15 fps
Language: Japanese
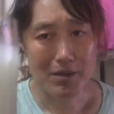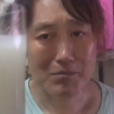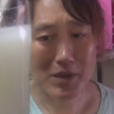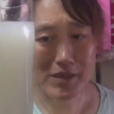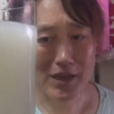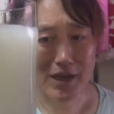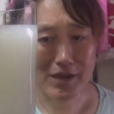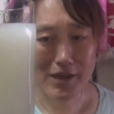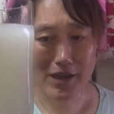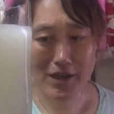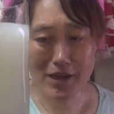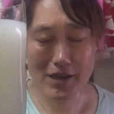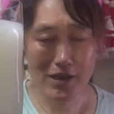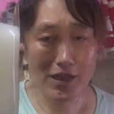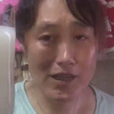また、
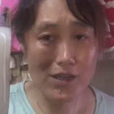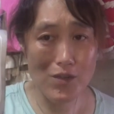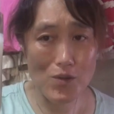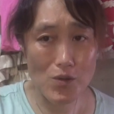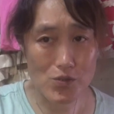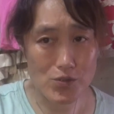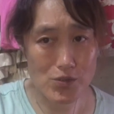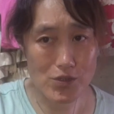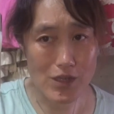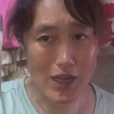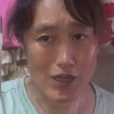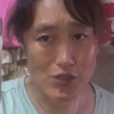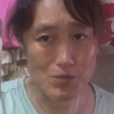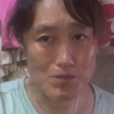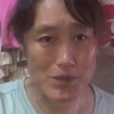えー、
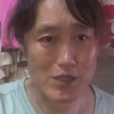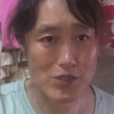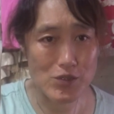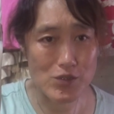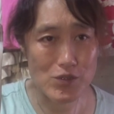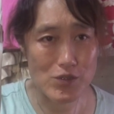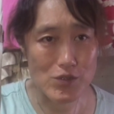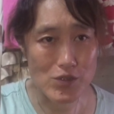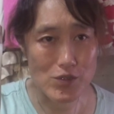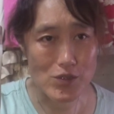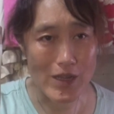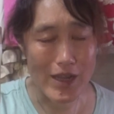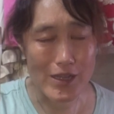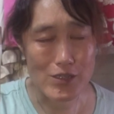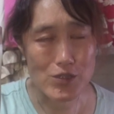リンゴスカルピス
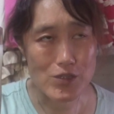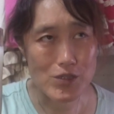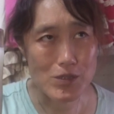あ